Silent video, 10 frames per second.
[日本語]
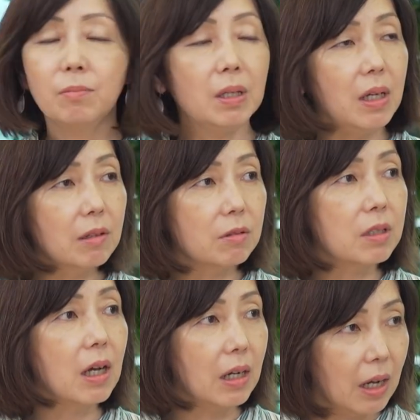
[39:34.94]
のメディア
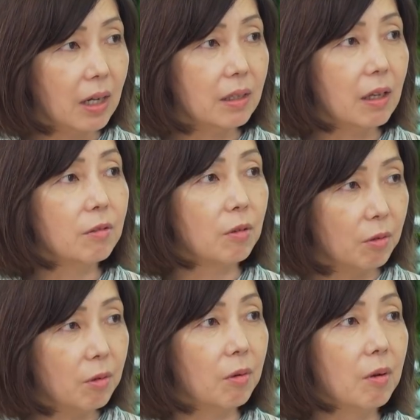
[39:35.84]
の力っていう
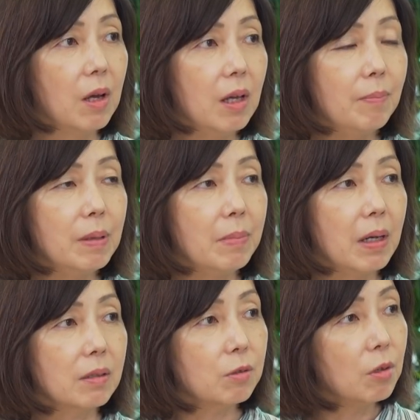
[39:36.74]
のをやっぱ
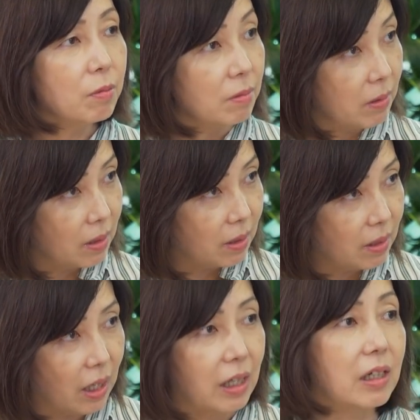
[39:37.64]
りまあその分
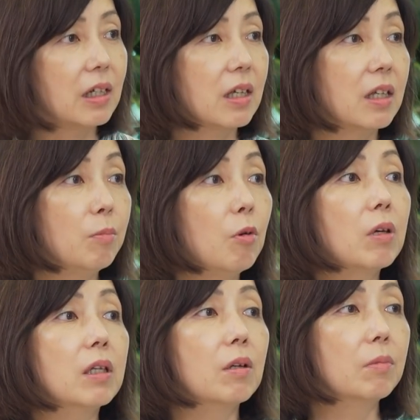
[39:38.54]
社会的な責任
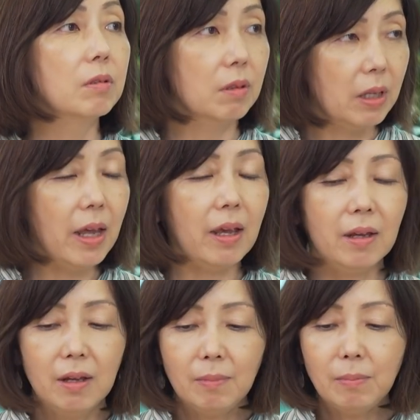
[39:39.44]
も大きいと思うのではい、
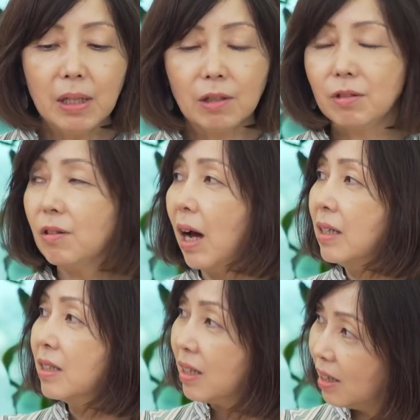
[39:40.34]
ね、メディアとしての
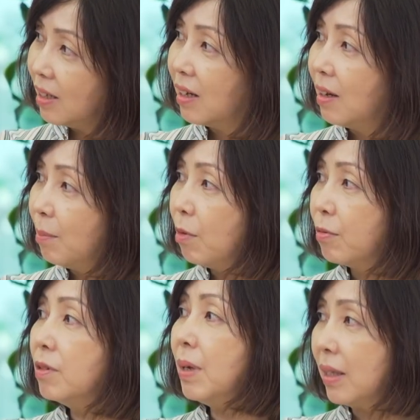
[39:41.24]
発信
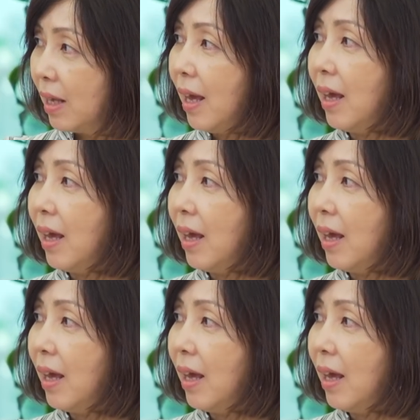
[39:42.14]
も含めて